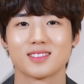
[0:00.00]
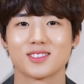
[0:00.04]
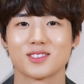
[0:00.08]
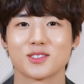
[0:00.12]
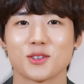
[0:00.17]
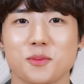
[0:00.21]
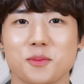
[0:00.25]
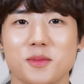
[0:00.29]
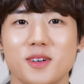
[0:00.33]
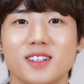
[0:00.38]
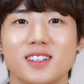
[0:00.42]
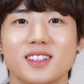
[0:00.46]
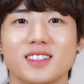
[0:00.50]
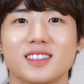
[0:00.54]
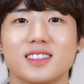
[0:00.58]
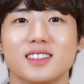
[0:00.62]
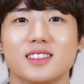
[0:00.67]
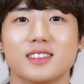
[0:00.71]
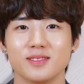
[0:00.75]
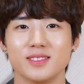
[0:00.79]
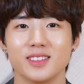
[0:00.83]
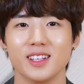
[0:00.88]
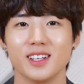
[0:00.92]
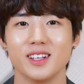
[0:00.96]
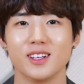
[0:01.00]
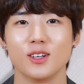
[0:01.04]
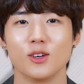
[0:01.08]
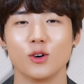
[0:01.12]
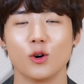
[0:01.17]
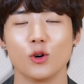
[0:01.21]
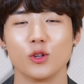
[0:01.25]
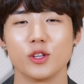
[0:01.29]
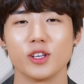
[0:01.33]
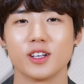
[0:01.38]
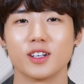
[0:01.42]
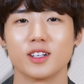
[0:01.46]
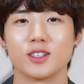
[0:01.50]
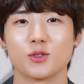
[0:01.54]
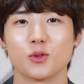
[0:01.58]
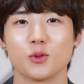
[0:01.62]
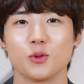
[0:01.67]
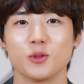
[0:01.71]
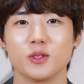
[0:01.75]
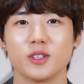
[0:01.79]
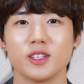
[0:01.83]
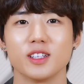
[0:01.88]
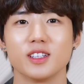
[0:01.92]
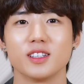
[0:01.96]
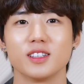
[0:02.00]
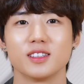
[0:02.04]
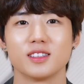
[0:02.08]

정말? 네, 어디가 좋은데?